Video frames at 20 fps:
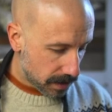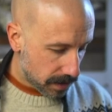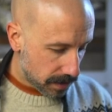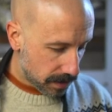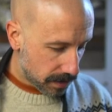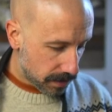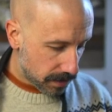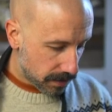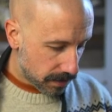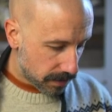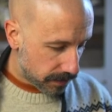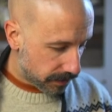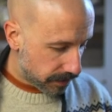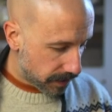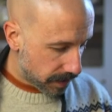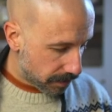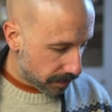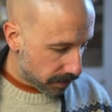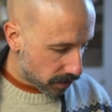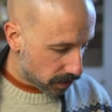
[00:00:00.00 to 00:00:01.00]
euh,
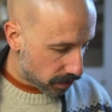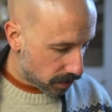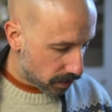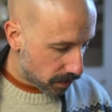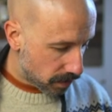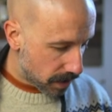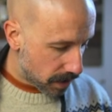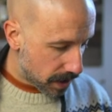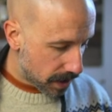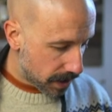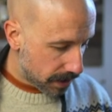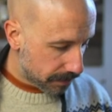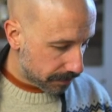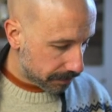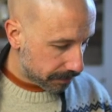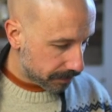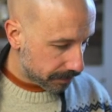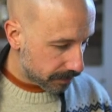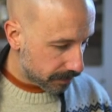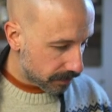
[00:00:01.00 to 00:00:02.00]
fait pour toi,
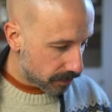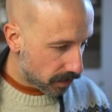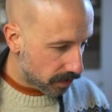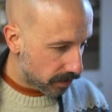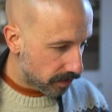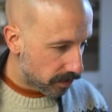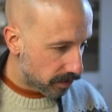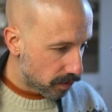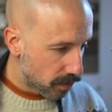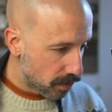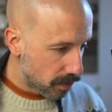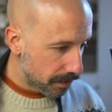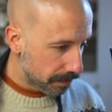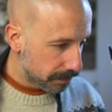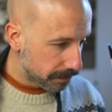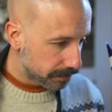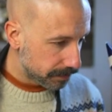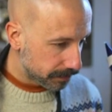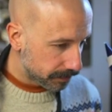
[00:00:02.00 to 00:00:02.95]
pour vous.